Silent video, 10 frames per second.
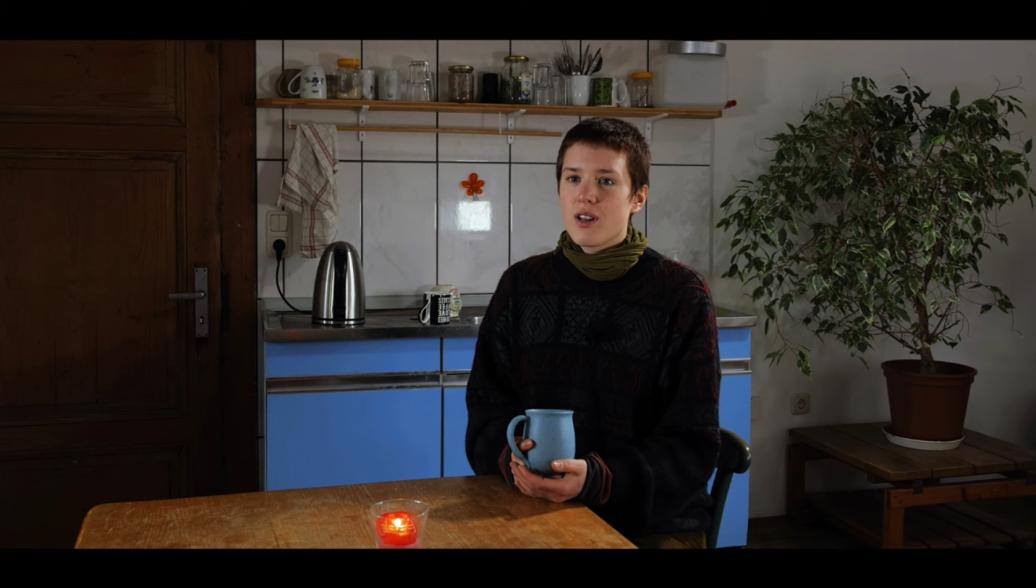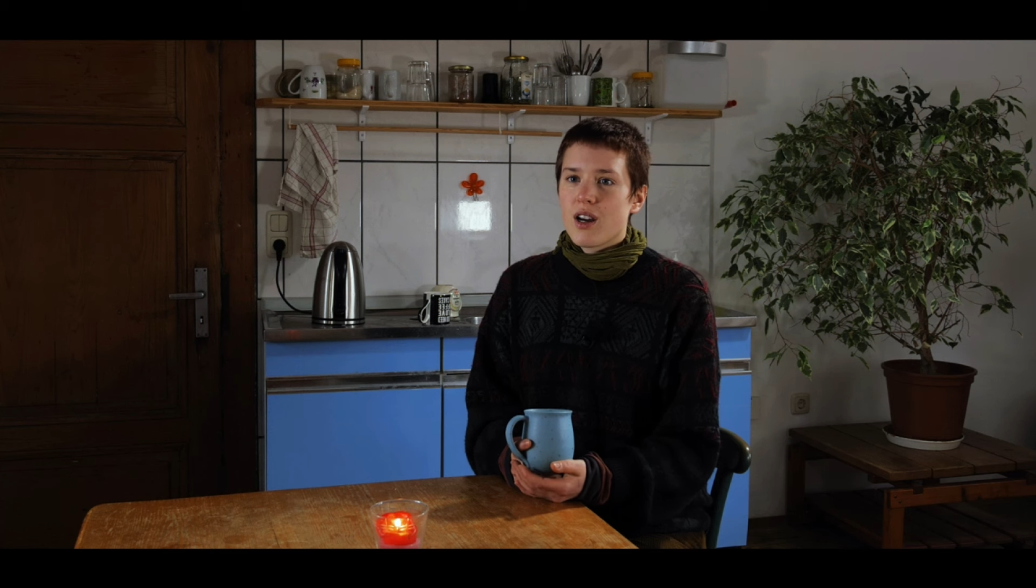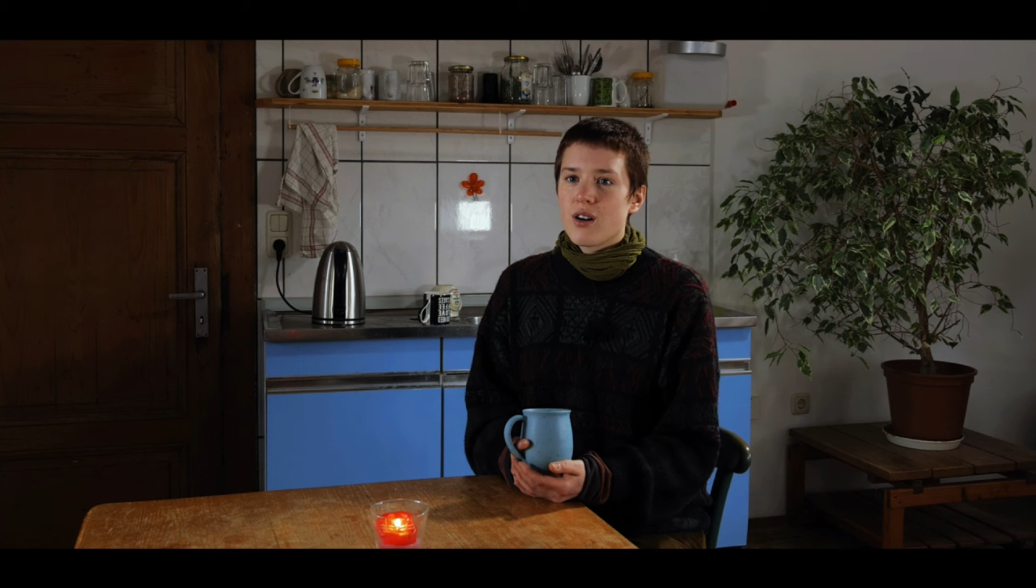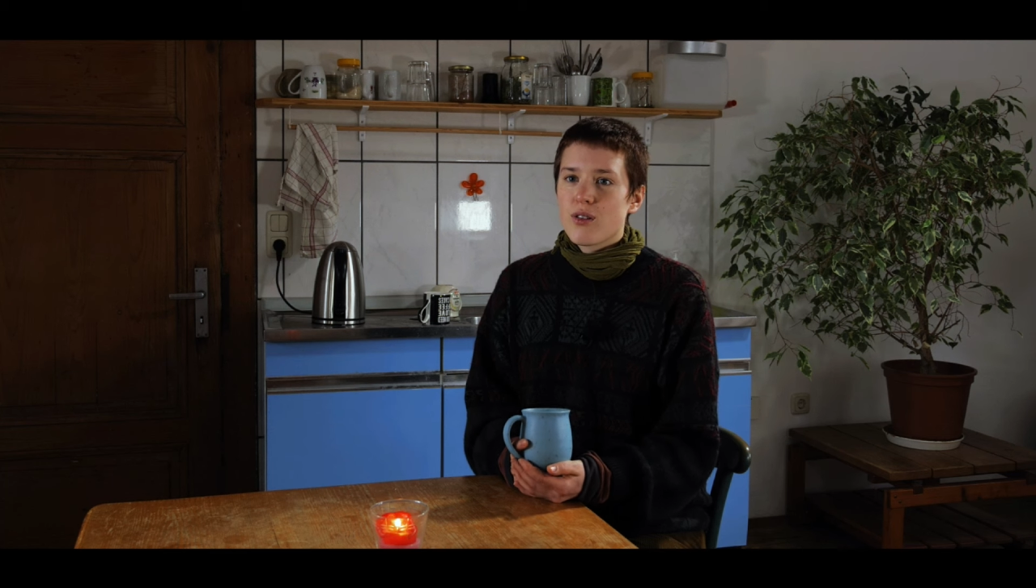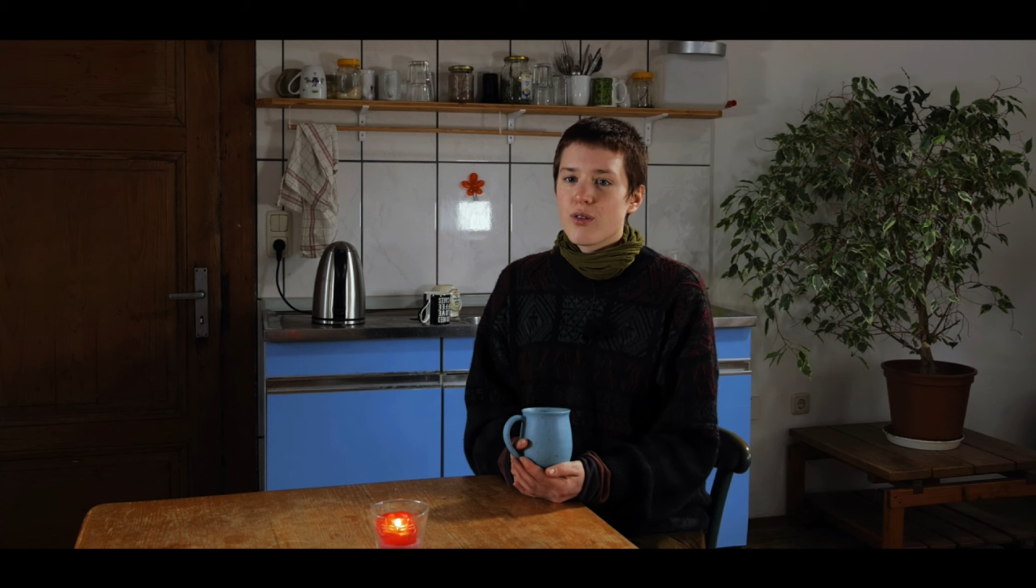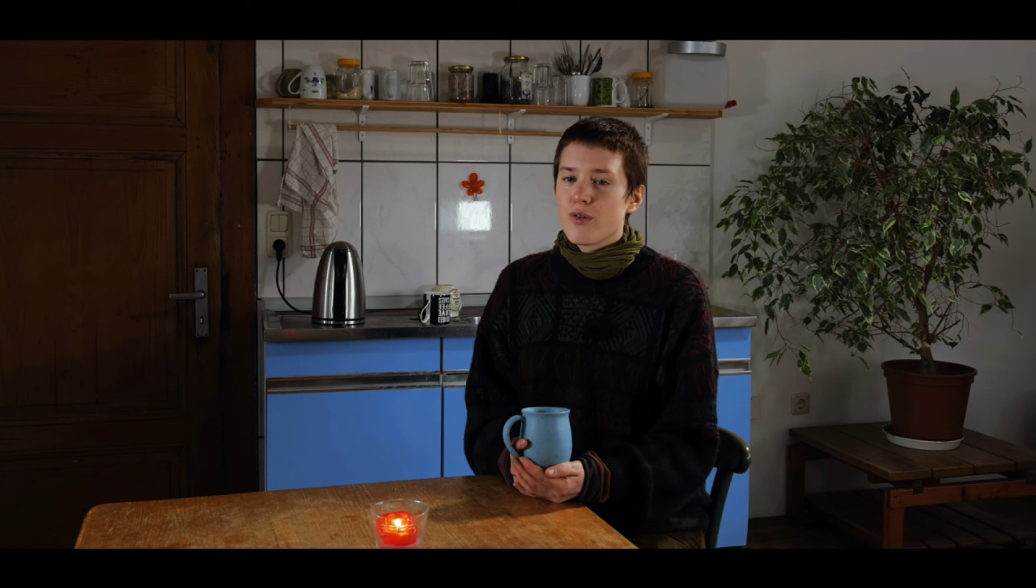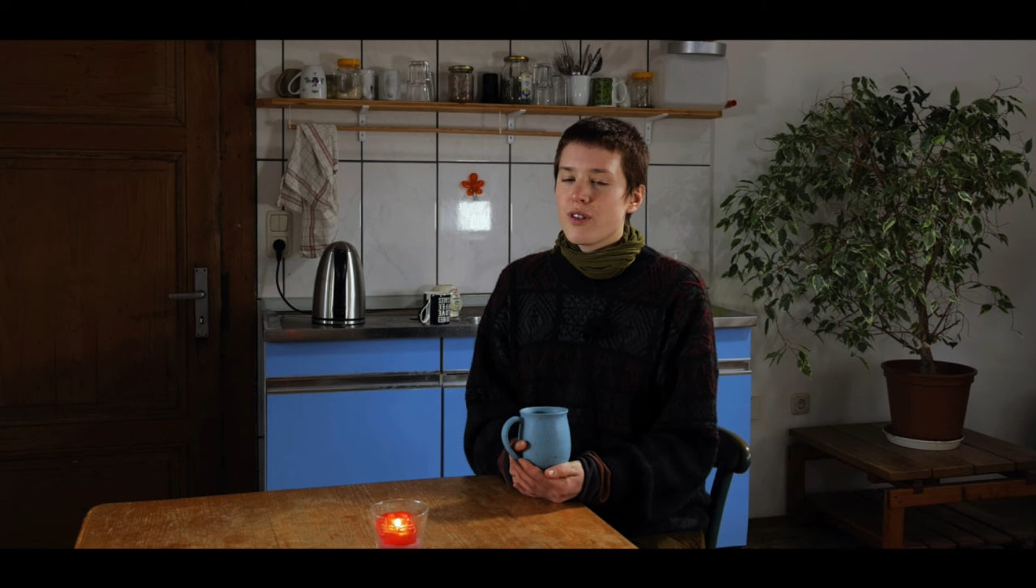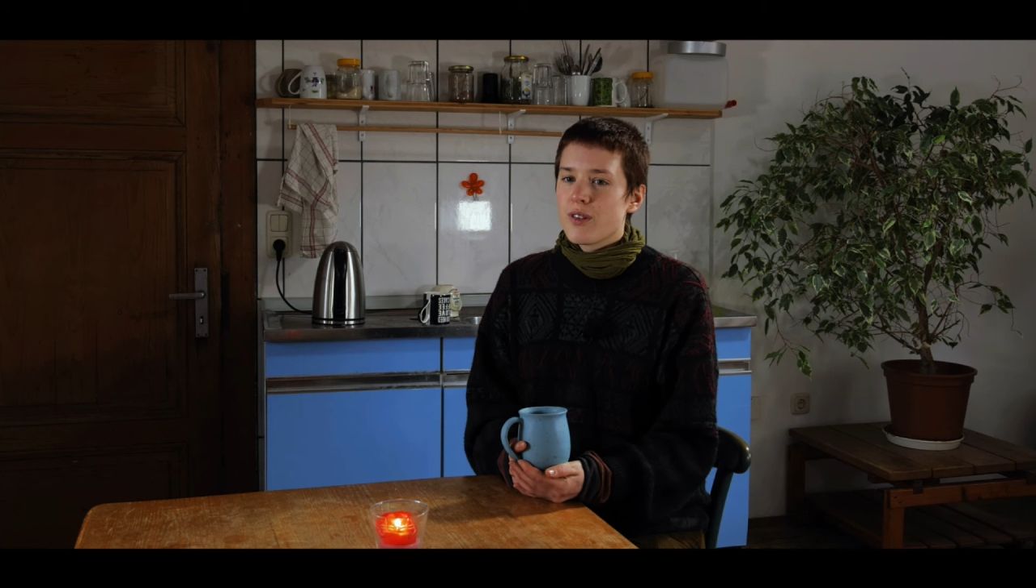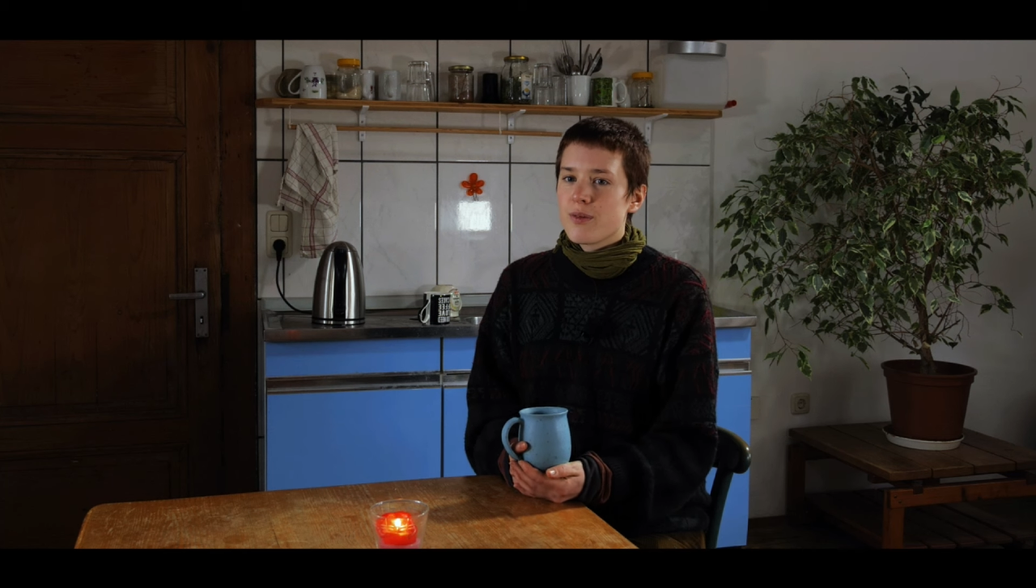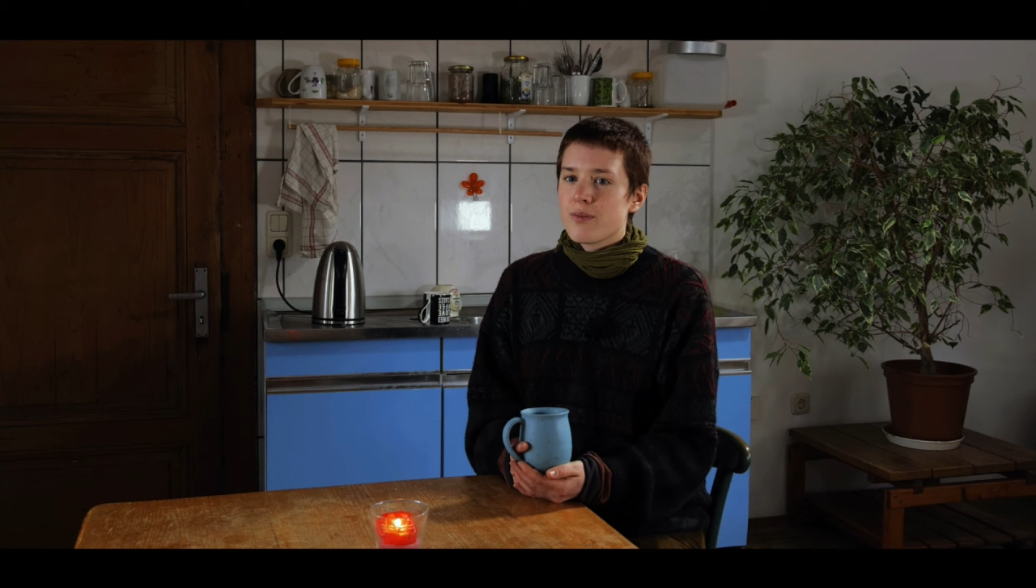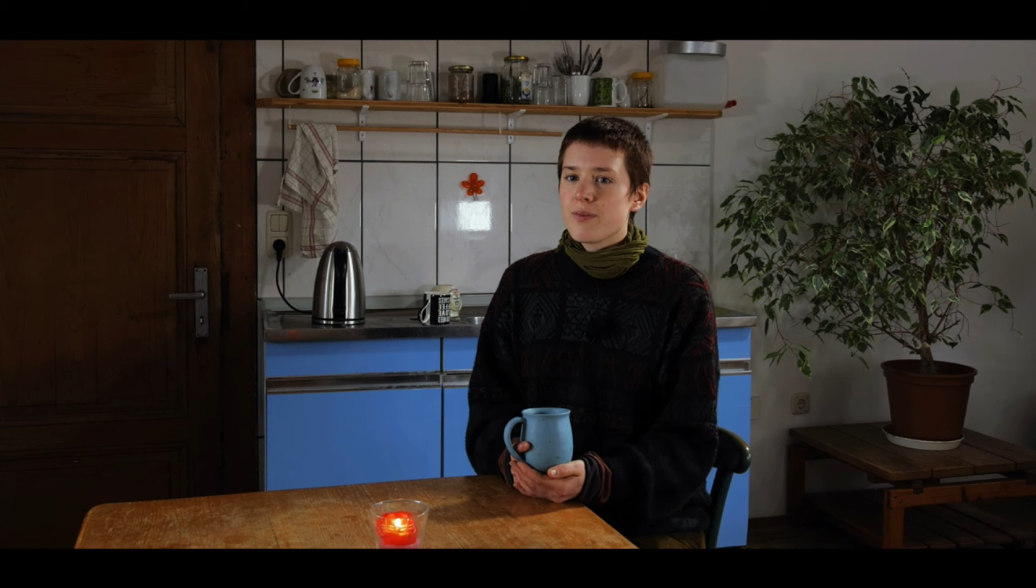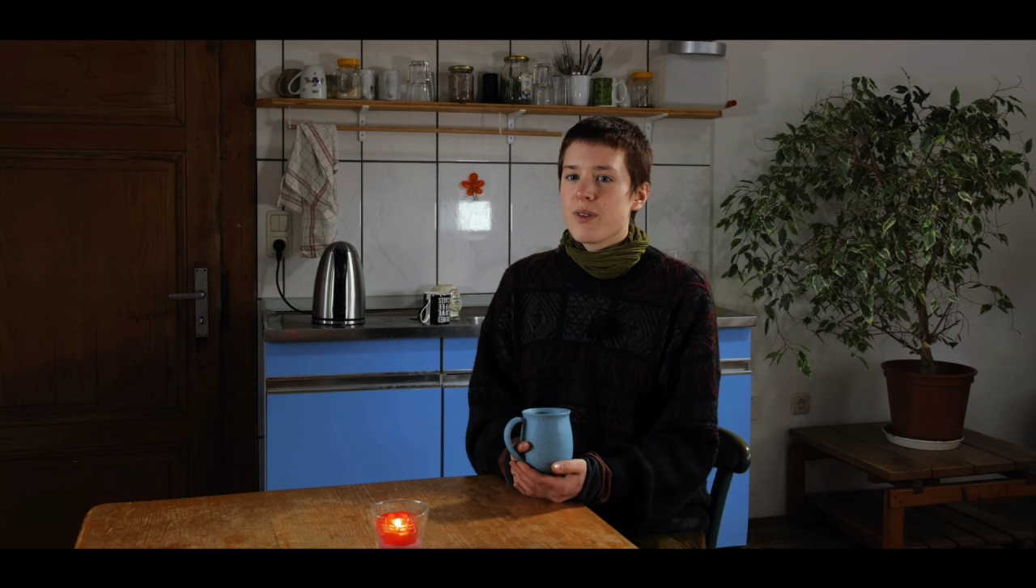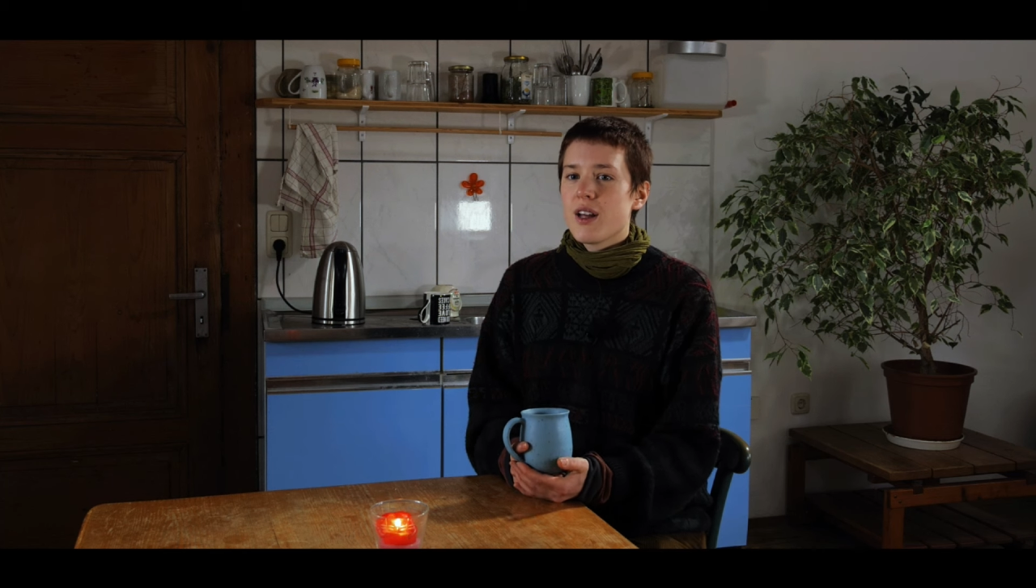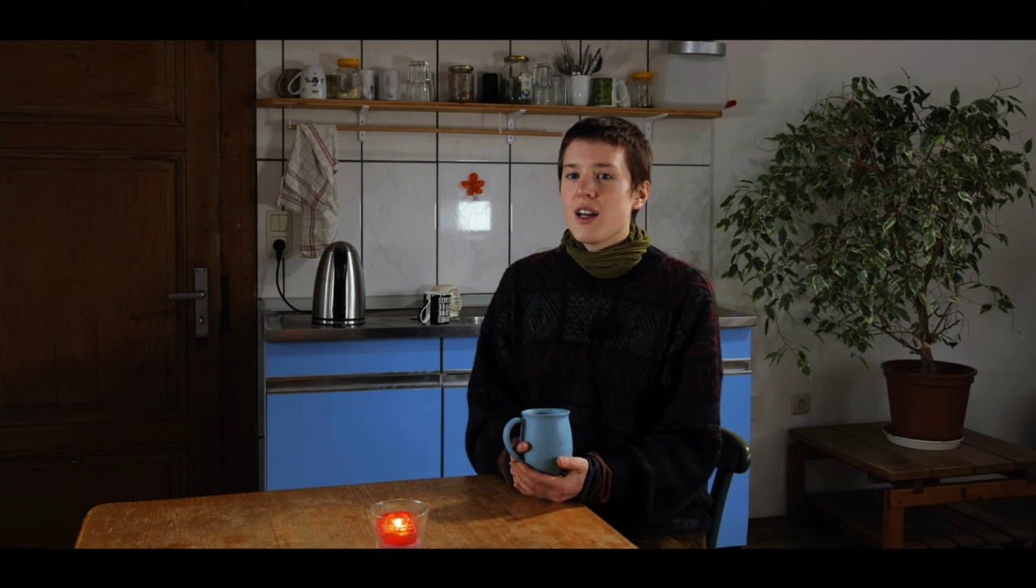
herauszufinden,